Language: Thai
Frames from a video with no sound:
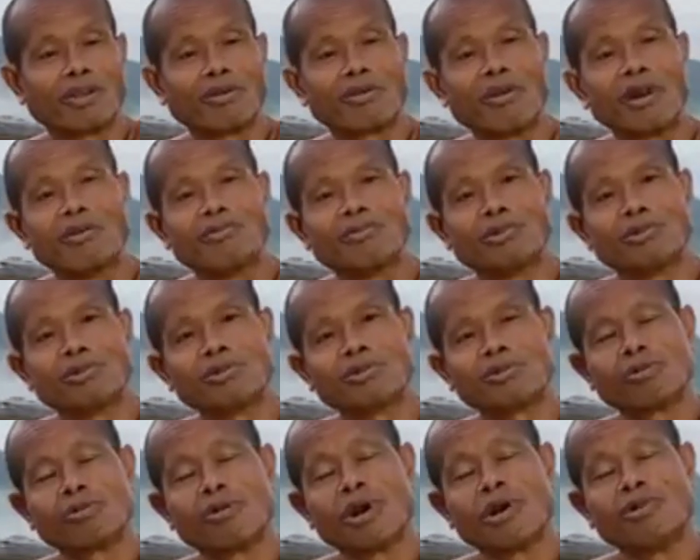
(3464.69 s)
มีแต่ค
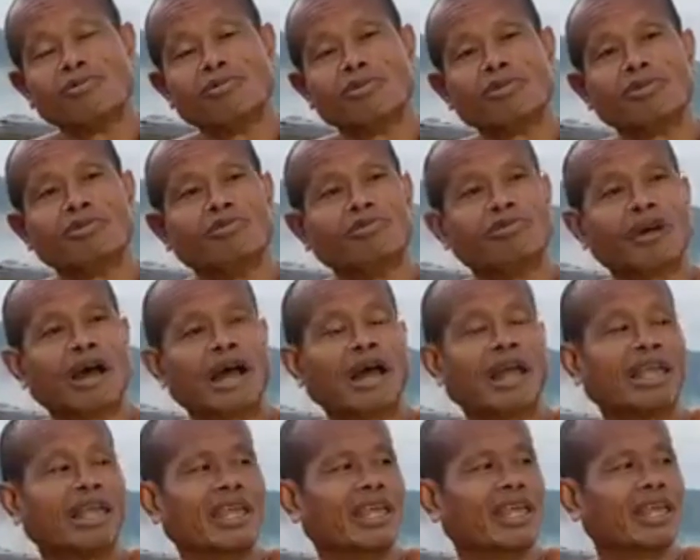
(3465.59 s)
วามทุกข์ความ
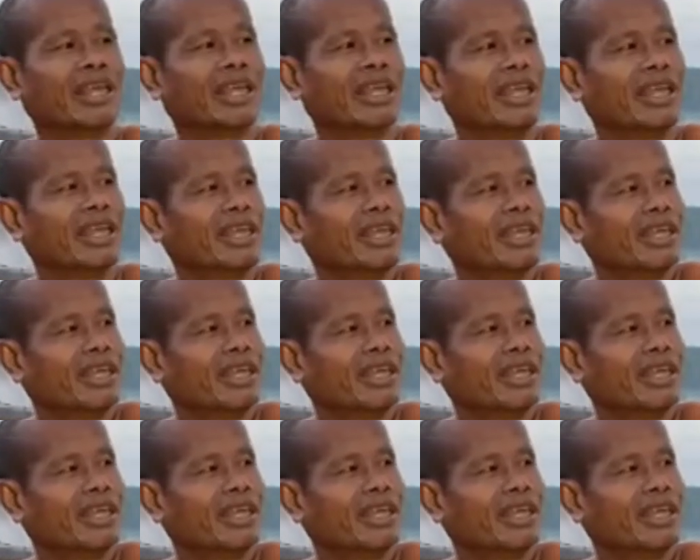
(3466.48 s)
วุ่นวาย